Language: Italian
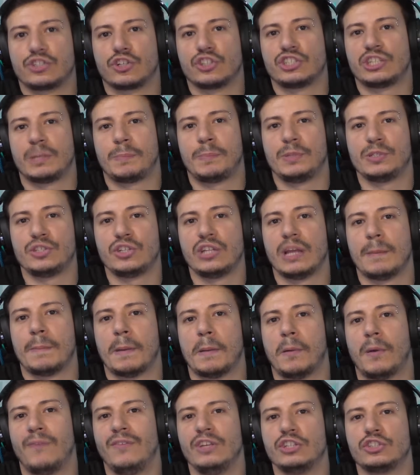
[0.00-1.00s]
Negli scorsi
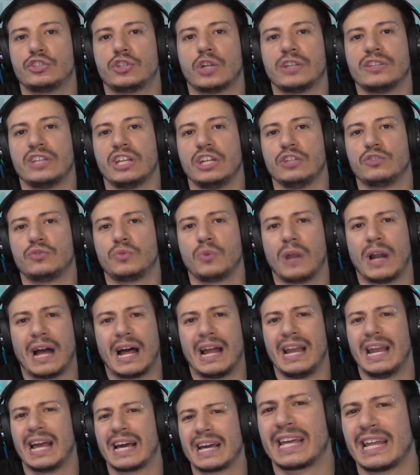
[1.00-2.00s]
episodi abbiamo visto
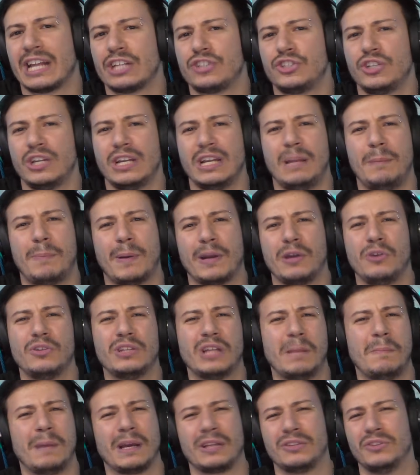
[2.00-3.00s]
addirittura la creazione del
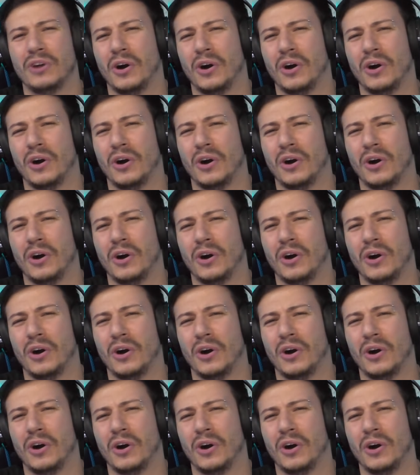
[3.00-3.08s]
panino del